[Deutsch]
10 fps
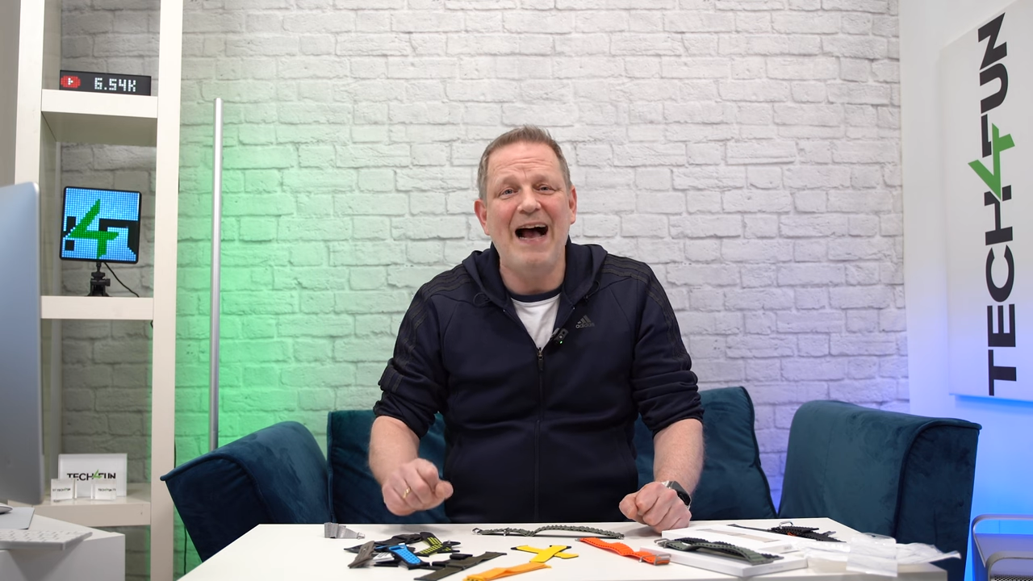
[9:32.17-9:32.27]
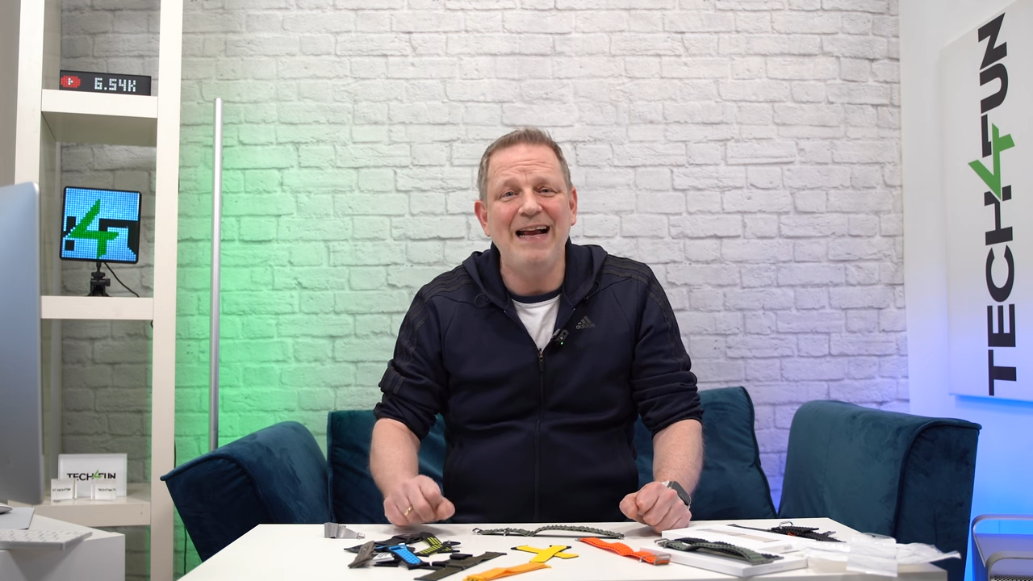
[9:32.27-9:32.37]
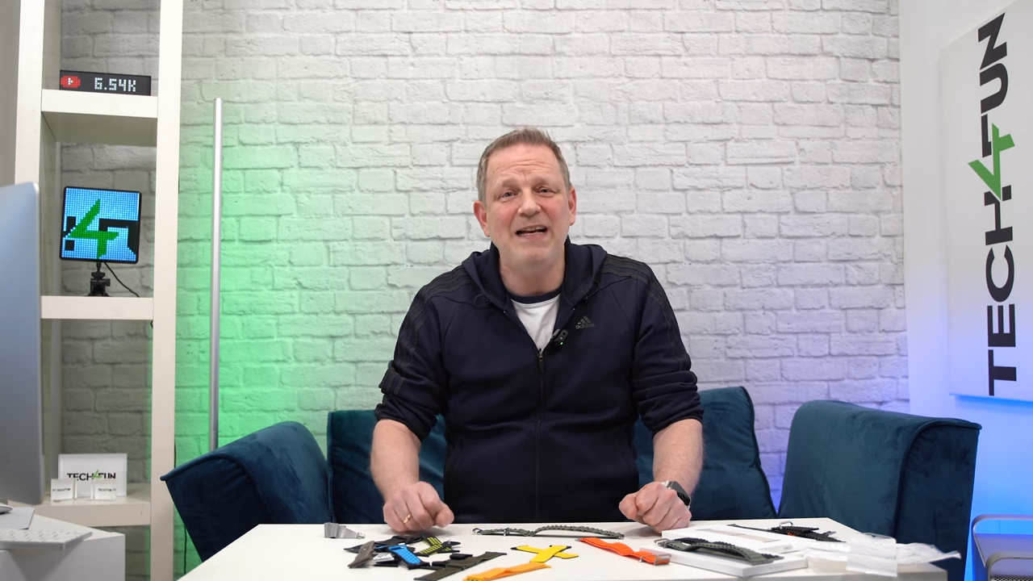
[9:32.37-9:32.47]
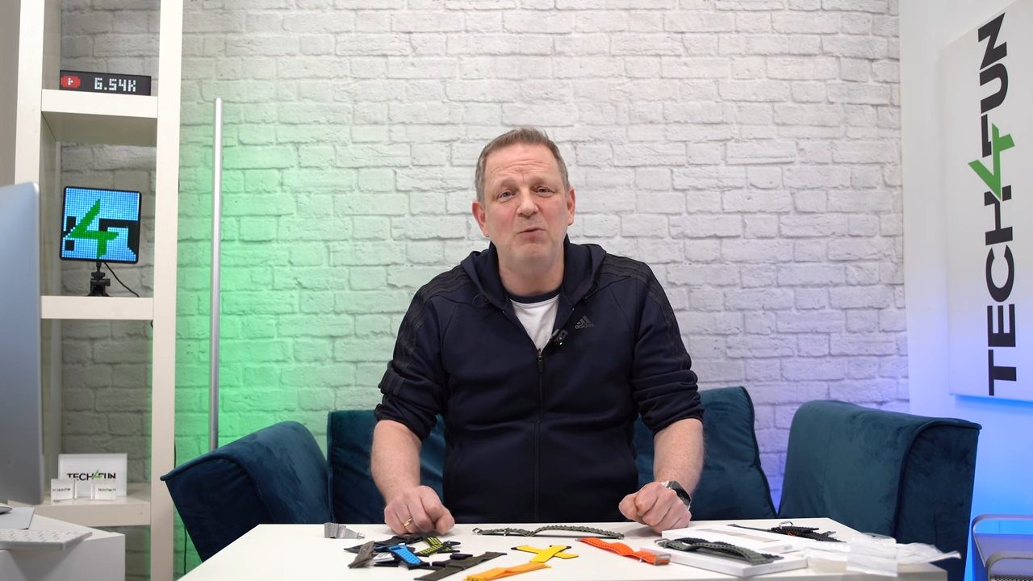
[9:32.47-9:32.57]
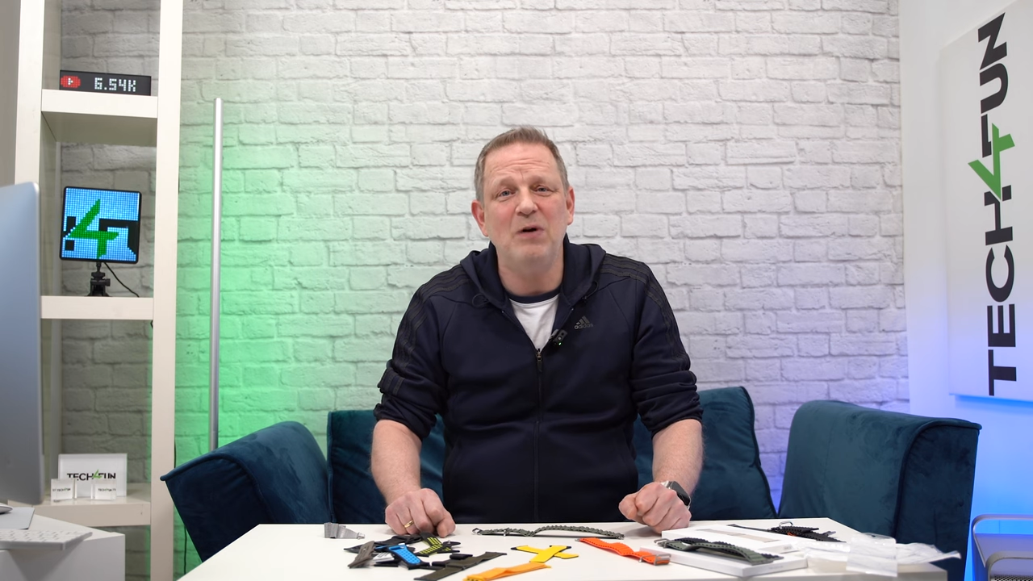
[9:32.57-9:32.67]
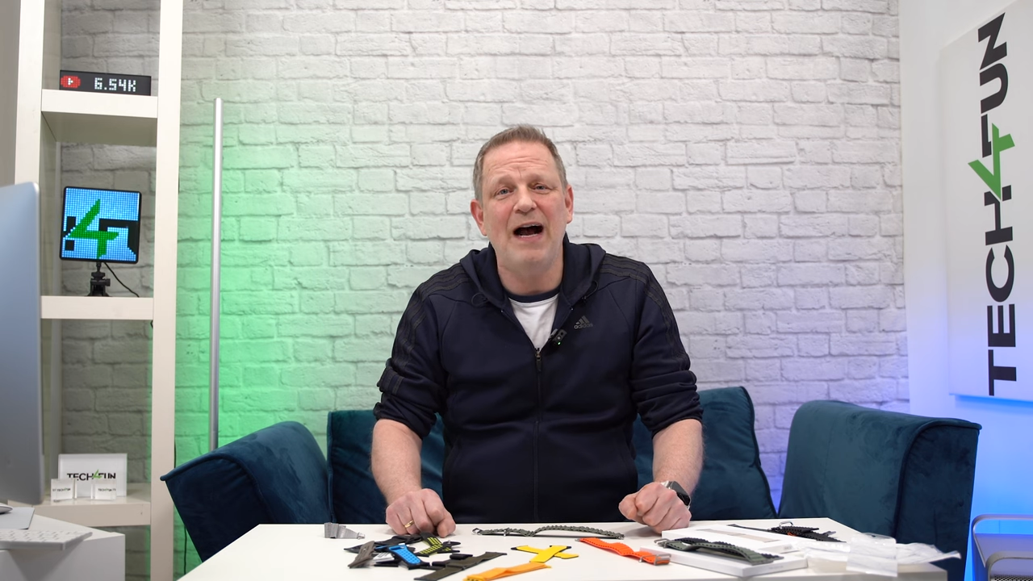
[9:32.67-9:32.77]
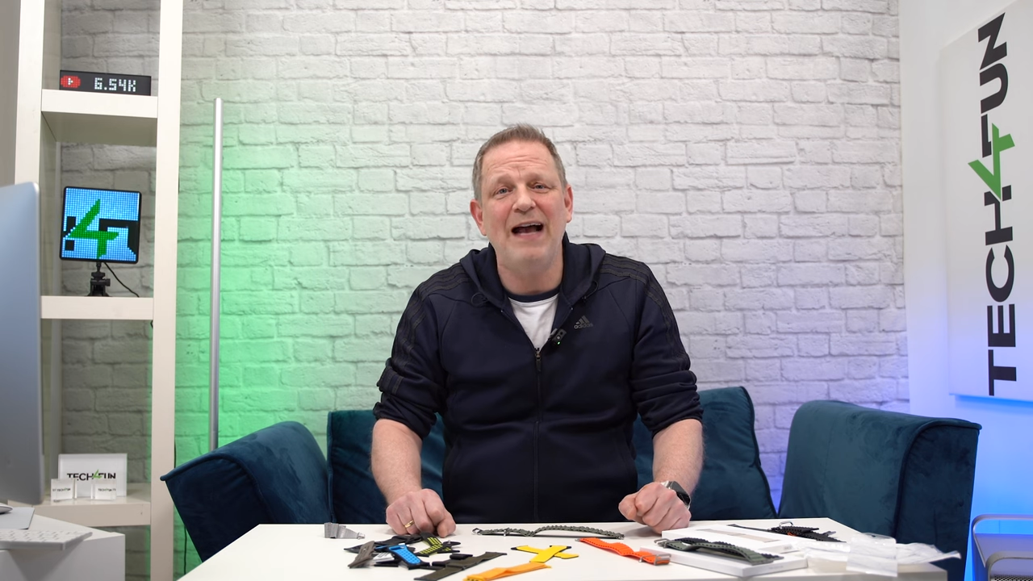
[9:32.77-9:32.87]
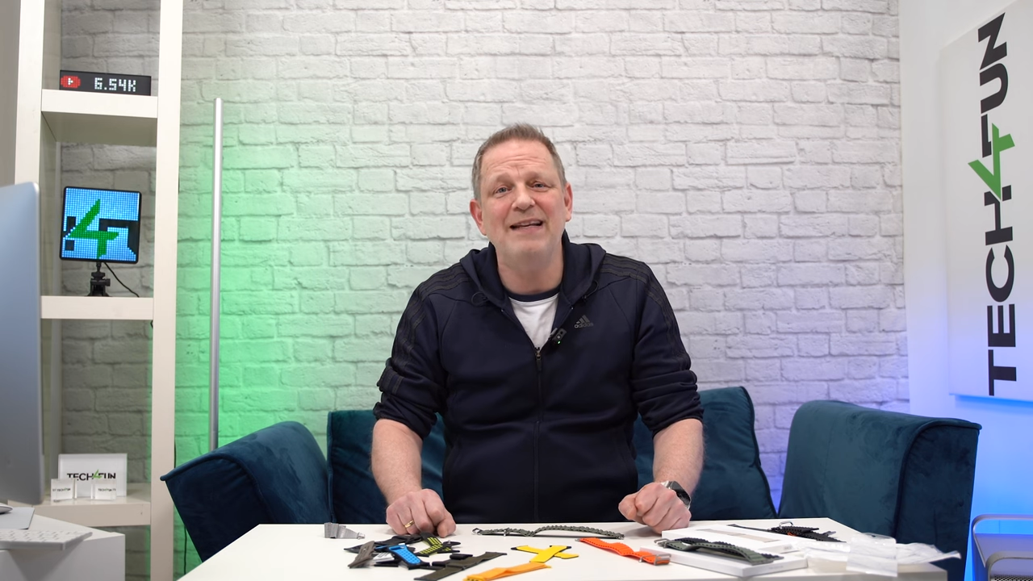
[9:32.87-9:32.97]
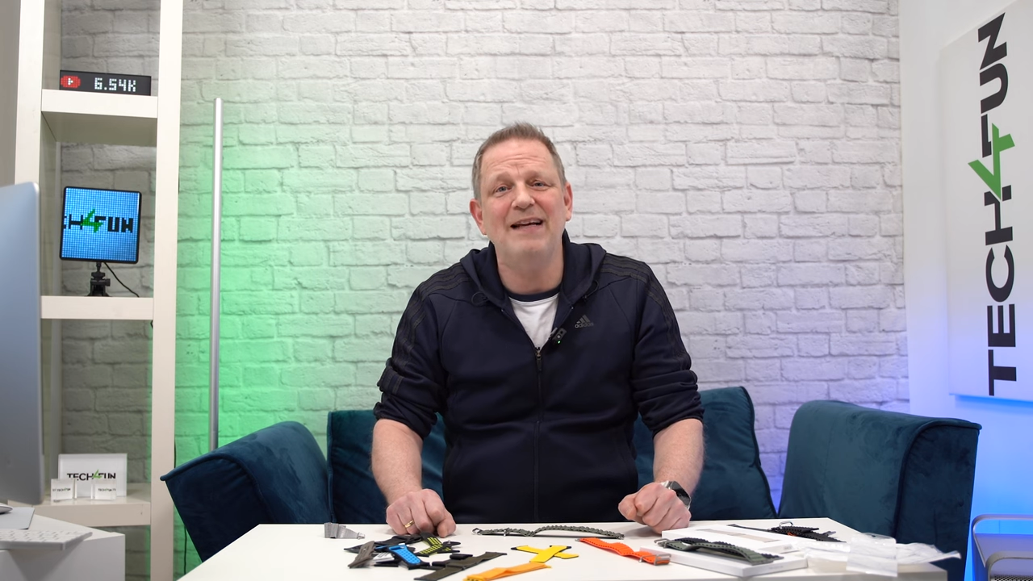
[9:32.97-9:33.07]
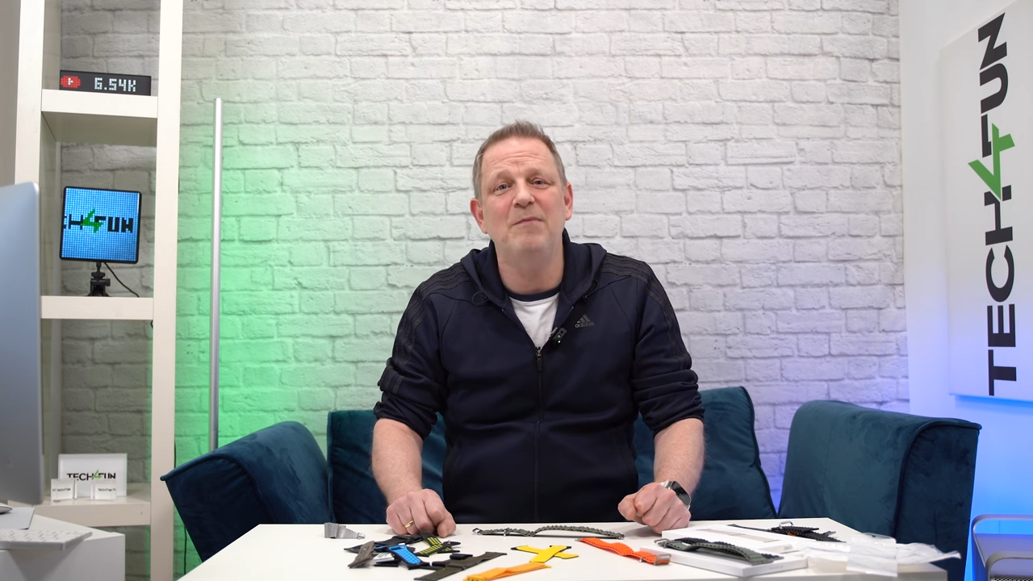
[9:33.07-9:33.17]
einen oder
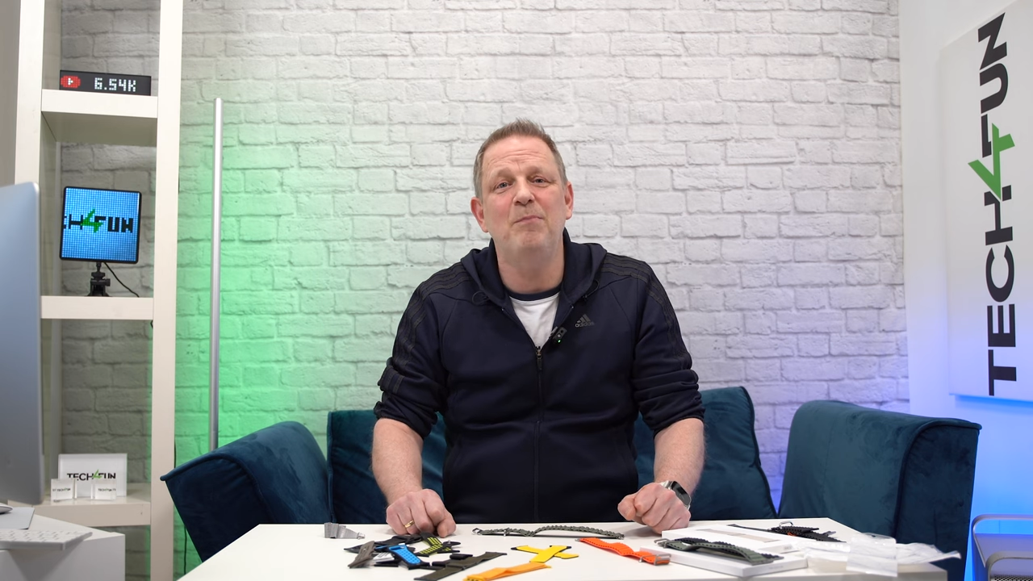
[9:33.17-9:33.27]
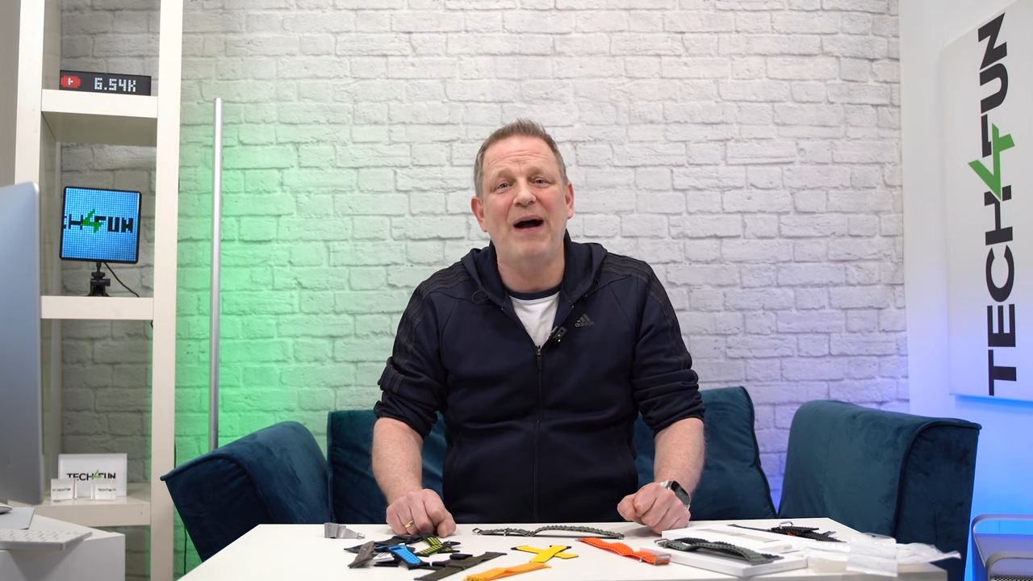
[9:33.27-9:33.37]
anderen